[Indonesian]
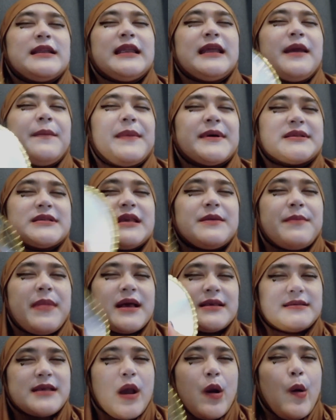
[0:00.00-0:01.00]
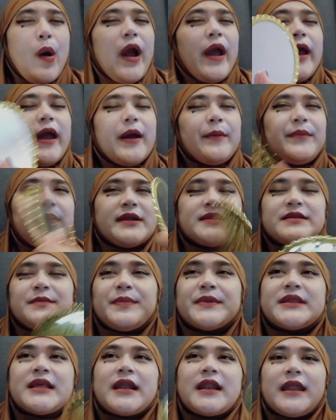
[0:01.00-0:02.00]
digibas-gibas ya wa ya biar
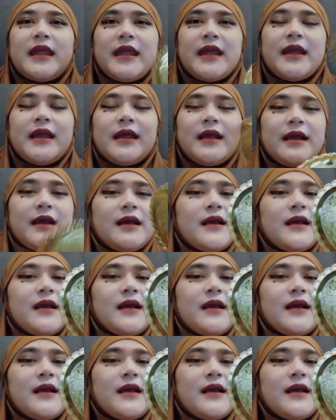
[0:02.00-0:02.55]
cepet kering